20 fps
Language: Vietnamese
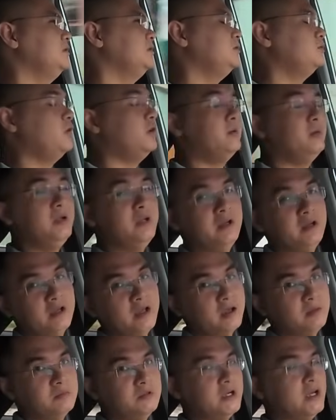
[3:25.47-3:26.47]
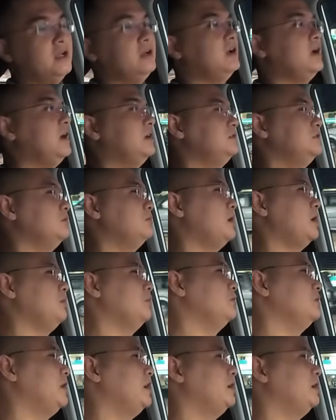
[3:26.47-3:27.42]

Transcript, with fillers: chứ thuê pin anh em chạy hai triệu bảy một